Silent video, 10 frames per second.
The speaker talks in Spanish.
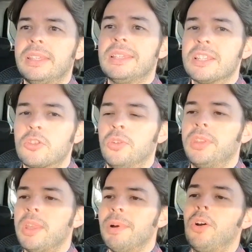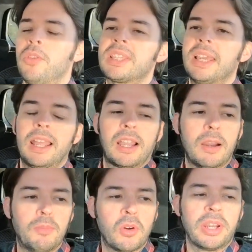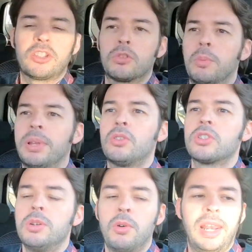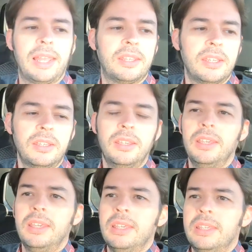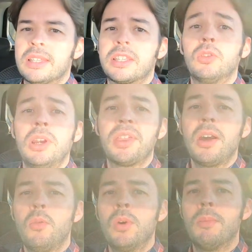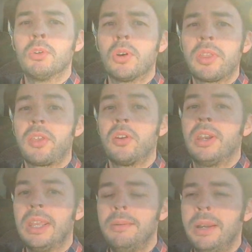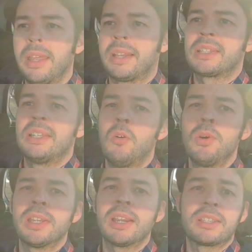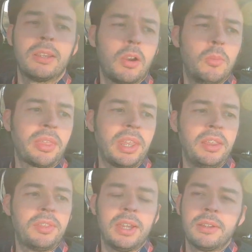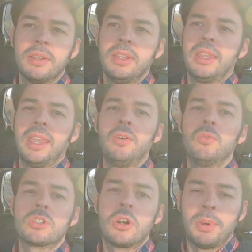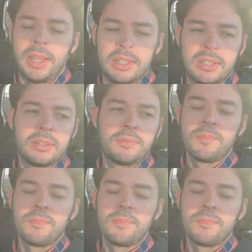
y se esconde debajo de ese gran capó que en estos momentos llevo delante, y es que utiliza una motorización híbrida, que es la única que se comercializa en nuestro país.